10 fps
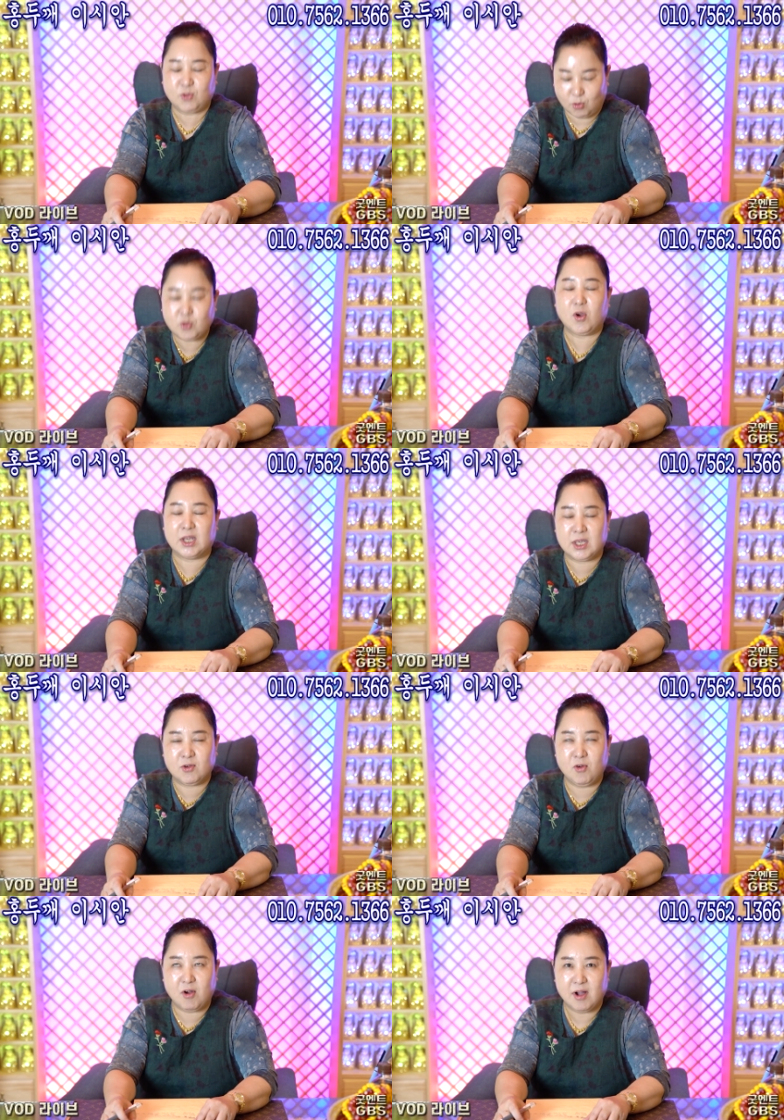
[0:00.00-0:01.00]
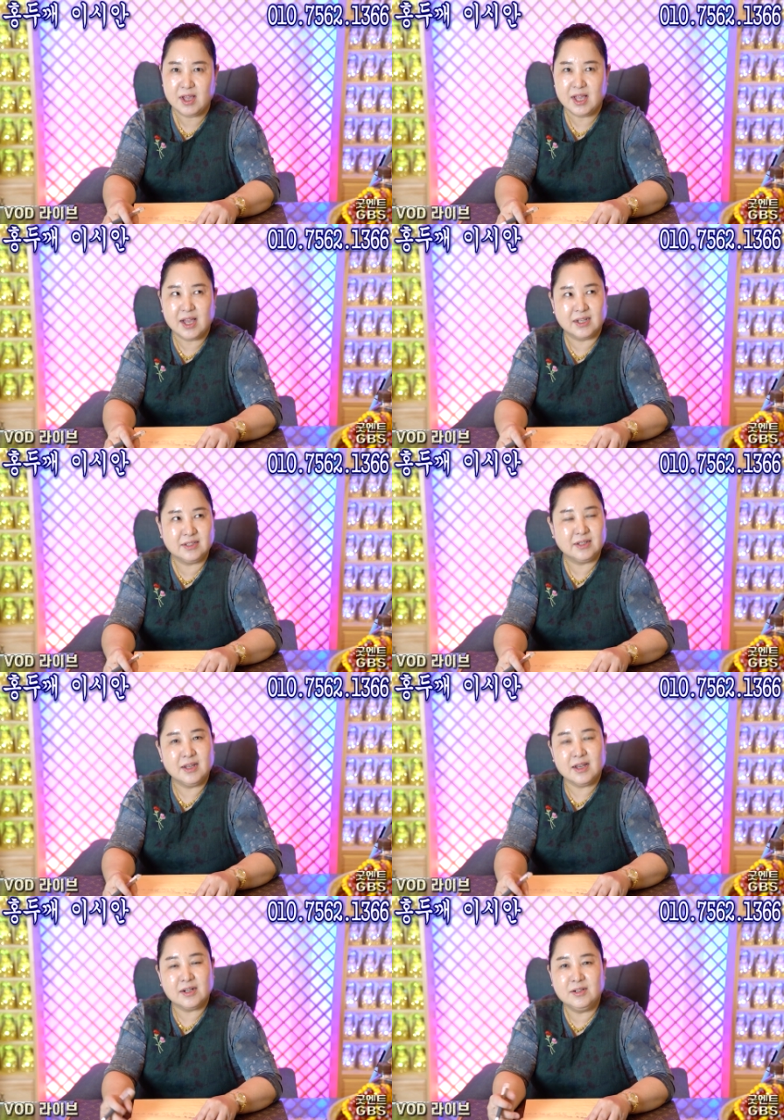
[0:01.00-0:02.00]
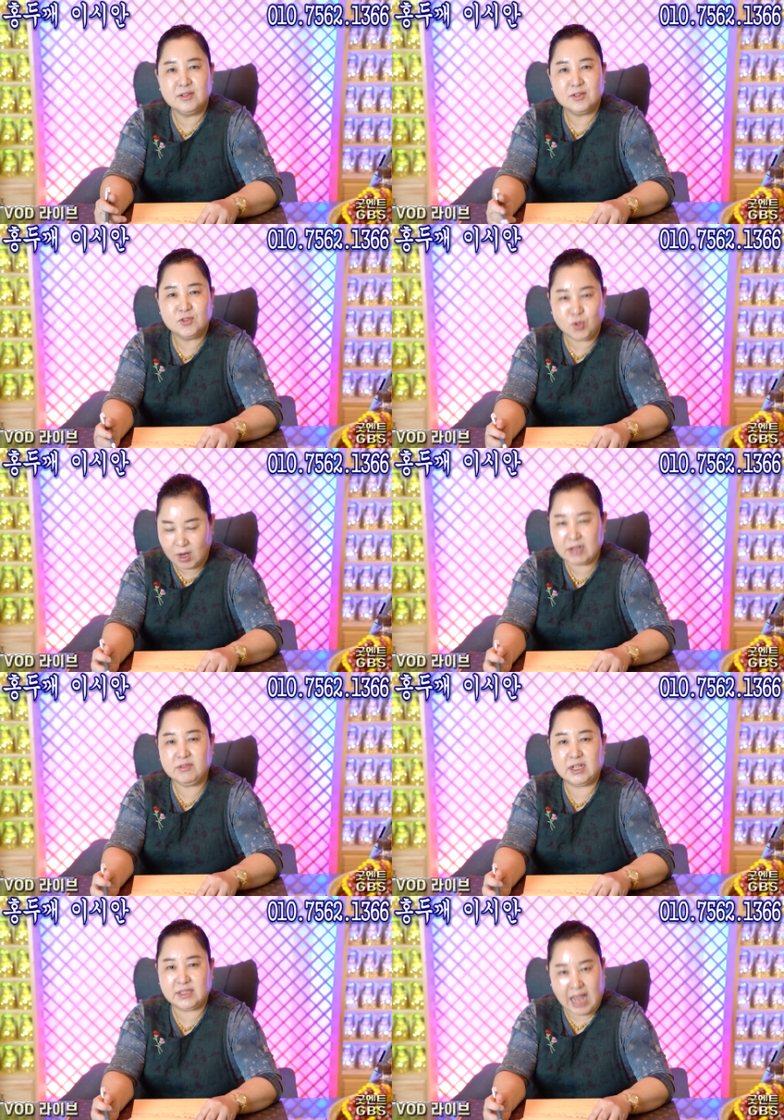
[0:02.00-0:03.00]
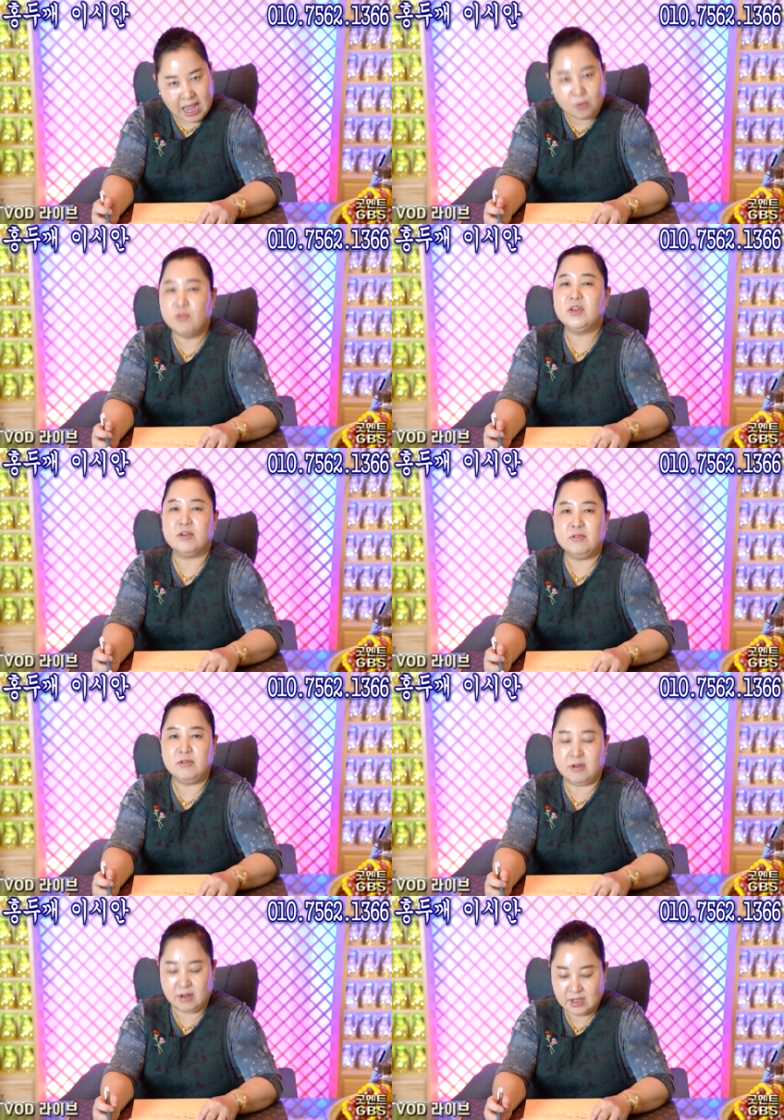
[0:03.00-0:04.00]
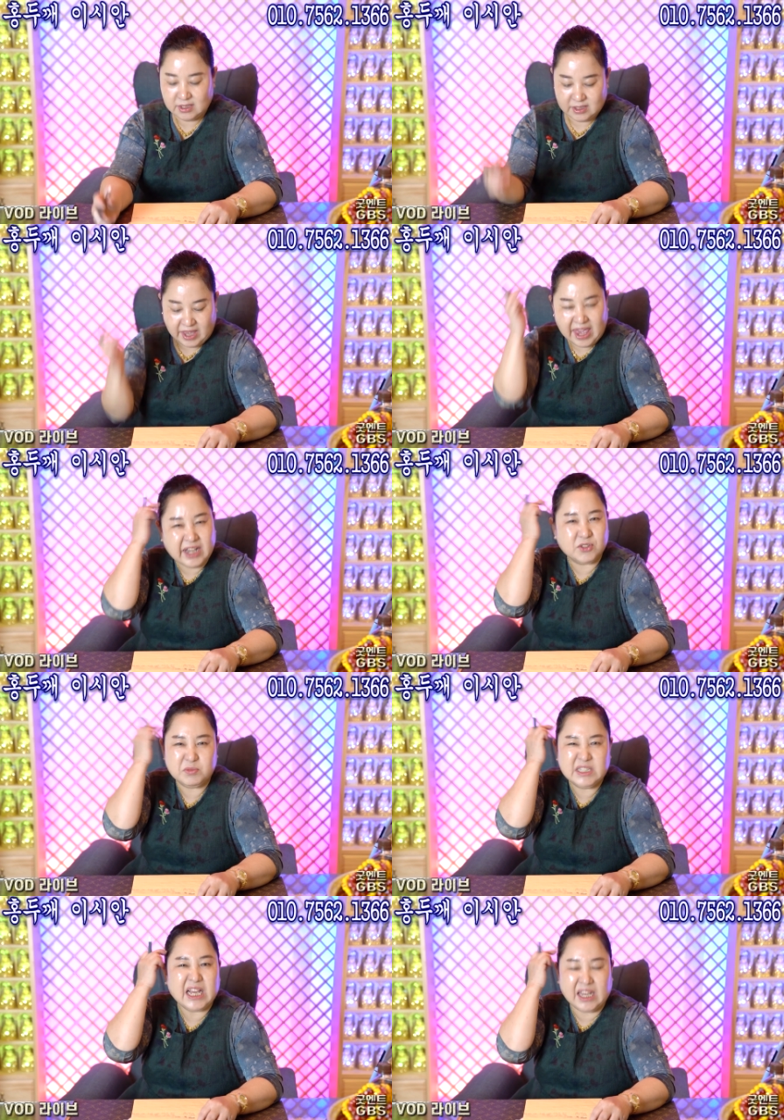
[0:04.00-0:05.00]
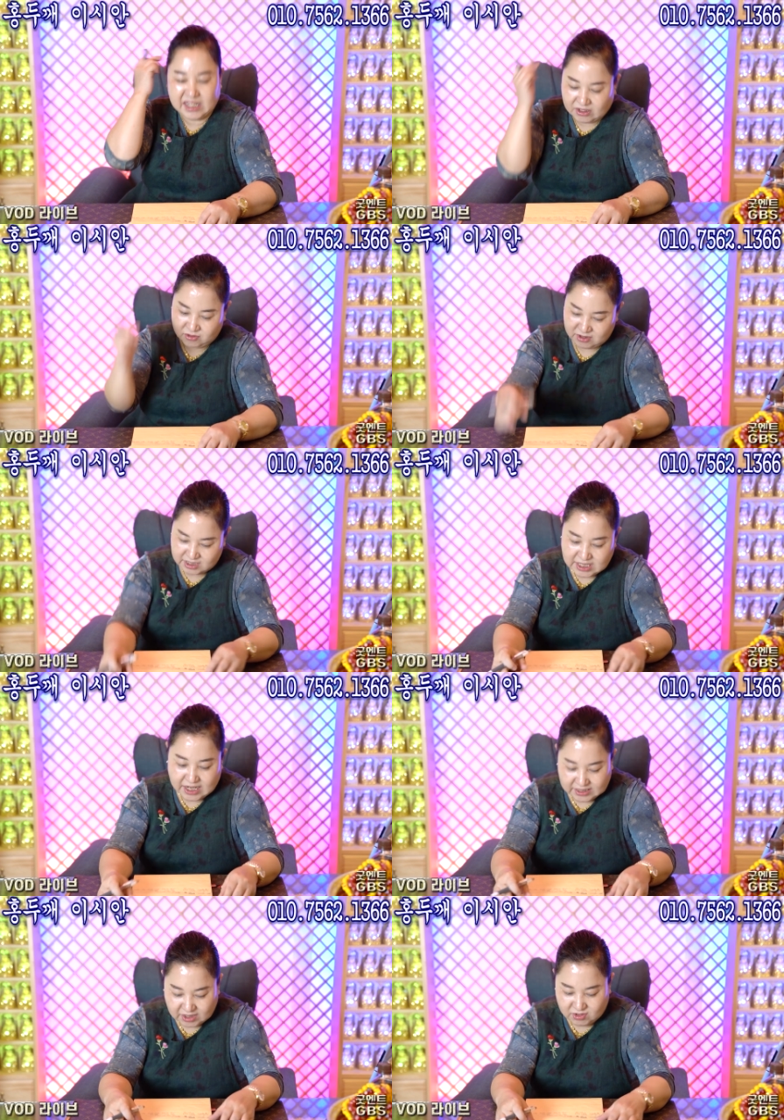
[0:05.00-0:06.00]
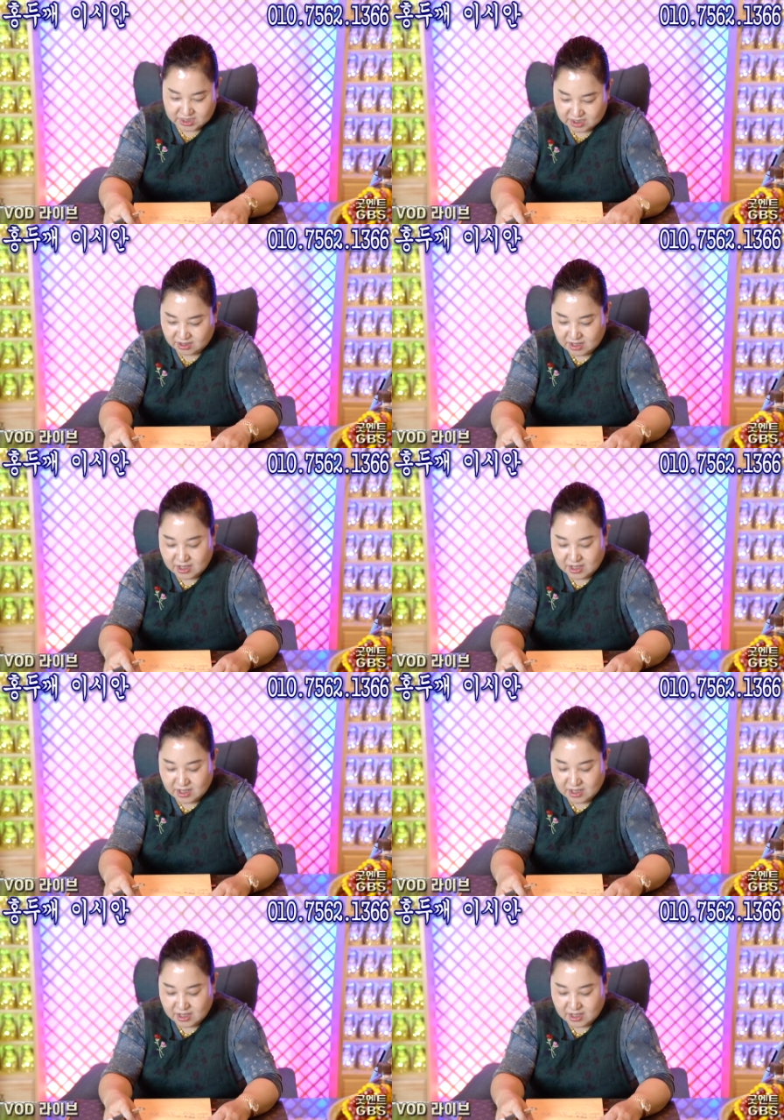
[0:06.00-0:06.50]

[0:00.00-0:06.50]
동토가 끼고 그그 초하는 날다 옮기고 애가 좀 이상해 나도 이상할 때도 있어.